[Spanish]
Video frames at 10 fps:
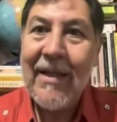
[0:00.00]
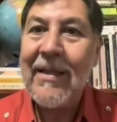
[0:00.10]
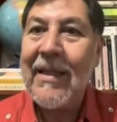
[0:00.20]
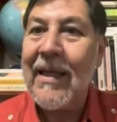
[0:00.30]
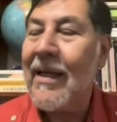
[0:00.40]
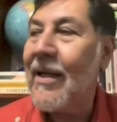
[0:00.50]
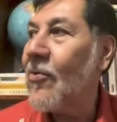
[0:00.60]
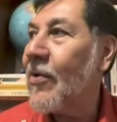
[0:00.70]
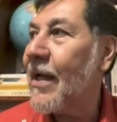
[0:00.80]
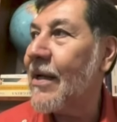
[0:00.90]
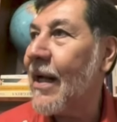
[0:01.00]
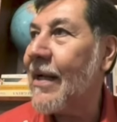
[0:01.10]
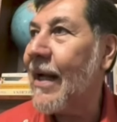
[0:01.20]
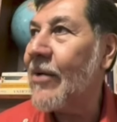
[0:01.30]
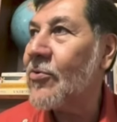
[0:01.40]
de lo que en
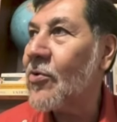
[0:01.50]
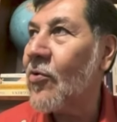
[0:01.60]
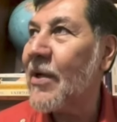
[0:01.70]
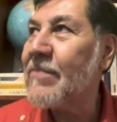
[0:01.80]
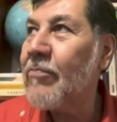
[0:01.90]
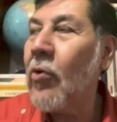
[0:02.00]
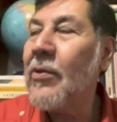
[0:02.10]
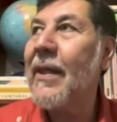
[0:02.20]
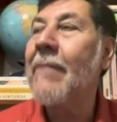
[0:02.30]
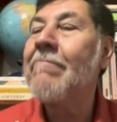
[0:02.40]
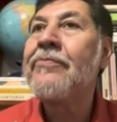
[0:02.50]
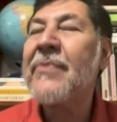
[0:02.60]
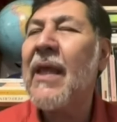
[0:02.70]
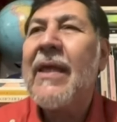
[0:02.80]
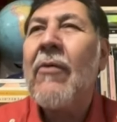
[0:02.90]
realidad nos corresponde.
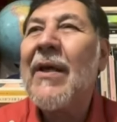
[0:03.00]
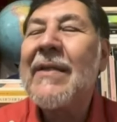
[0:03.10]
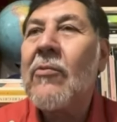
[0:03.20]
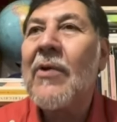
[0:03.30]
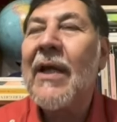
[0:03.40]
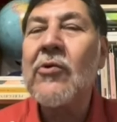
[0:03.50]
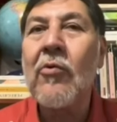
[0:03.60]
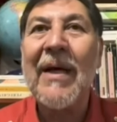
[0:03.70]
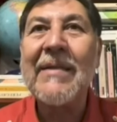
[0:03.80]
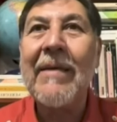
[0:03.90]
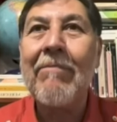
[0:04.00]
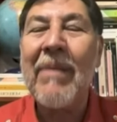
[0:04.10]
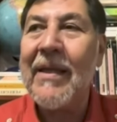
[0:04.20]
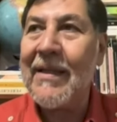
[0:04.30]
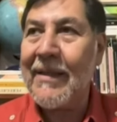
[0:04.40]
Te digo, hacen una suma simple
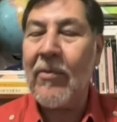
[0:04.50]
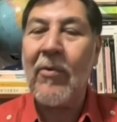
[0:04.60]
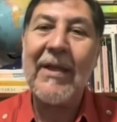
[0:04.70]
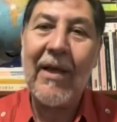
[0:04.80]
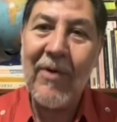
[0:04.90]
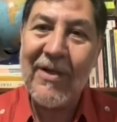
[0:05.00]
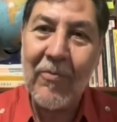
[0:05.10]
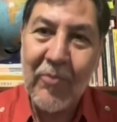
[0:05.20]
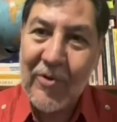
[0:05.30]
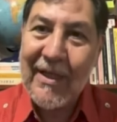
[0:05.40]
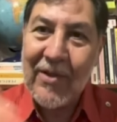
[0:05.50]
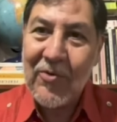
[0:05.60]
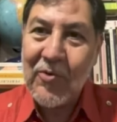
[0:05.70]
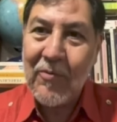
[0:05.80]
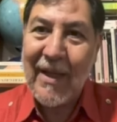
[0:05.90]
del 54%
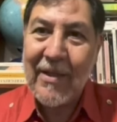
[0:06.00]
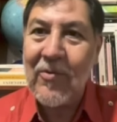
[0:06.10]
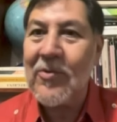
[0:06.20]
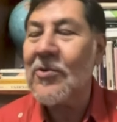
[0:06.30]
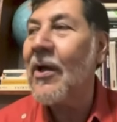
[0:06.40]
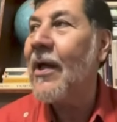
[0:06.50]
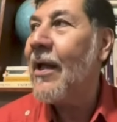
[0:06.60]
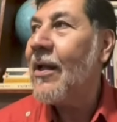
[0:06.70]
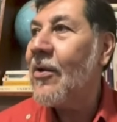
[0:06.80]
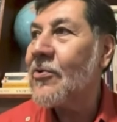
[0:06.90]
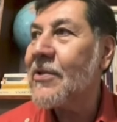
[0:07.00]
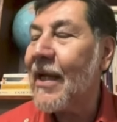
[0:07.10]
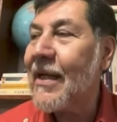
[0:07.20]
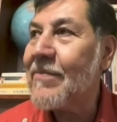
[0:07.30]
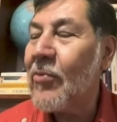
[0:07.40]
sumando los los
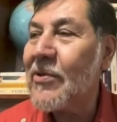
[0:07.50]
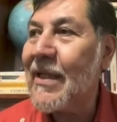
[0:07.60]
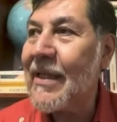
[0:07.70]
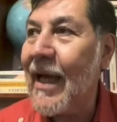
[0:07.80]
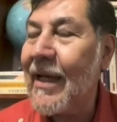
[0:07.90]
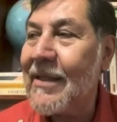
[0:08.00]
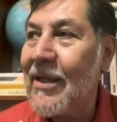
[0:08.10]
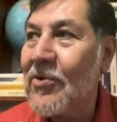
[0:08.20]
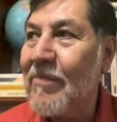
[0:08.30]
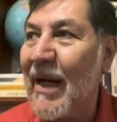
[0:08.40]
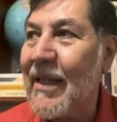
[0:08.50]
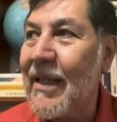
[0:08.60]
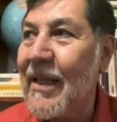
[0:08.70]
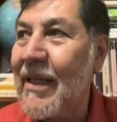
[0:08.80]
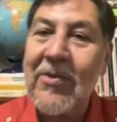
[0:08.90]
tres porcentajes de los
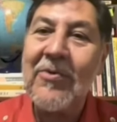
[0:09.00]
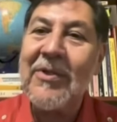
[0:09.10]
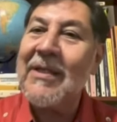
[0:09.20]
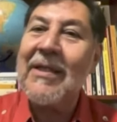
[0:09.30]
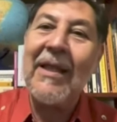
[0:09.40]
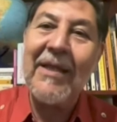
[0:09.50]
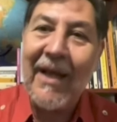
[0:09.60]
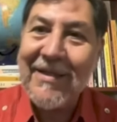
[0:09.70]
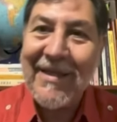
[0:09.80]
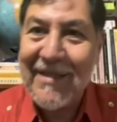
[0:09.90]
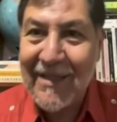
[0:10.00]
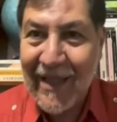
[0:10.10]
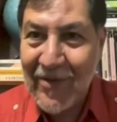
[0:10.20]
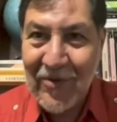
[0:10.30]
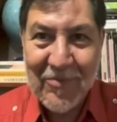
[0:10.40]
partidos, y entonces tendrían
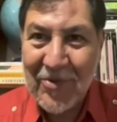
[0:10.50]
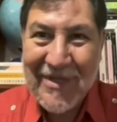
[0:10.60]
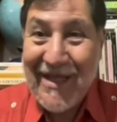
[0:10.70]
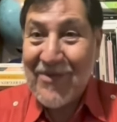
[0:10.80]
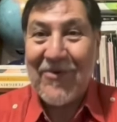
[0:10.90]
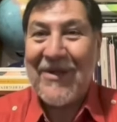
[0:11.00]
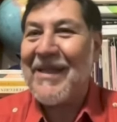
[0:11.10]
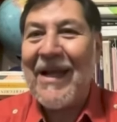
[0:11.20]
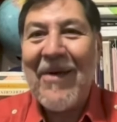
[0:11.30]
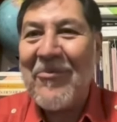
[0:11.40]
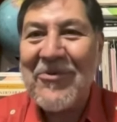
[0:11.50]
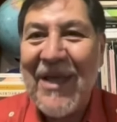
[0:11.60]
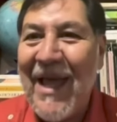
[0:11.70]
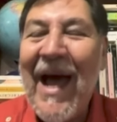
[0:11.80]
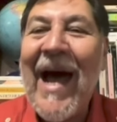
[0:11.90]
62%, que estaríamos
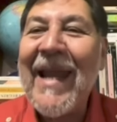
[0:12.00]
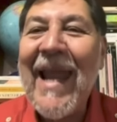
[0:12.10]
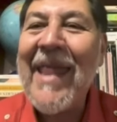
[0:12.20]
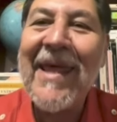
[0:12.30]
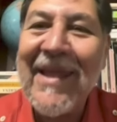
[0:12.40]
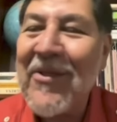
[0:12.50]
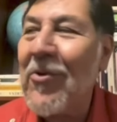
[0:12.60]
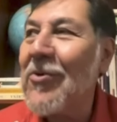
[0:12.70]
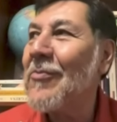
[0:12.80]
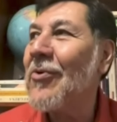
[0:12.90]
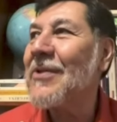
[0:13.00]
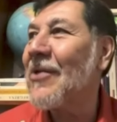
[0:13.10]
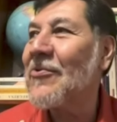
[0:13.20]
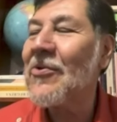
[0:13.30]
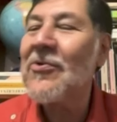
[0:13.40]
a nada de todos modos de
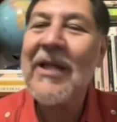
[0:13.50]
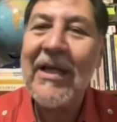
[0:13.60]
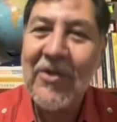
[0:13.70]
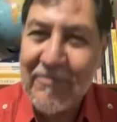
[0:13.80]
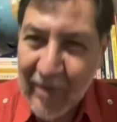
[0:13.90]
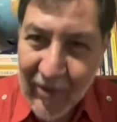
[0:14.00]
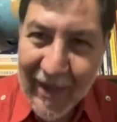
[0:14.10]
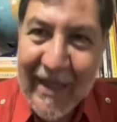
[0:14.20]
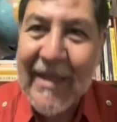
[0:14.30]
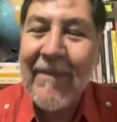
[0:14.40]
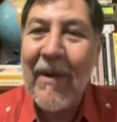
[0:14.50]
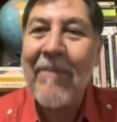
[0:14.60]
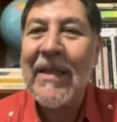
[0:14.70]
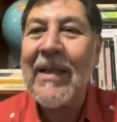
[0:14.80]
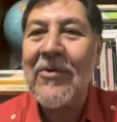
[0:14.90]
los dos tercios, pero
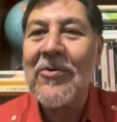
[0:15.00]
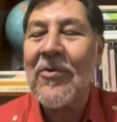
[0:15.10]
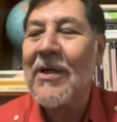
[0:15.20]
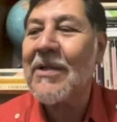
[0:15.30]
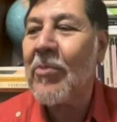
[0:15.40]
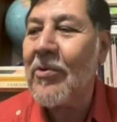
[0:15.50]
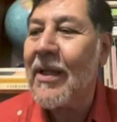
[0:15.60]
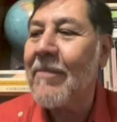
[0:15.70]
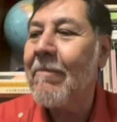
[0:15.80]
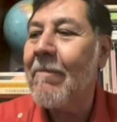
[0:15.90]
legítimamente nos corresponden.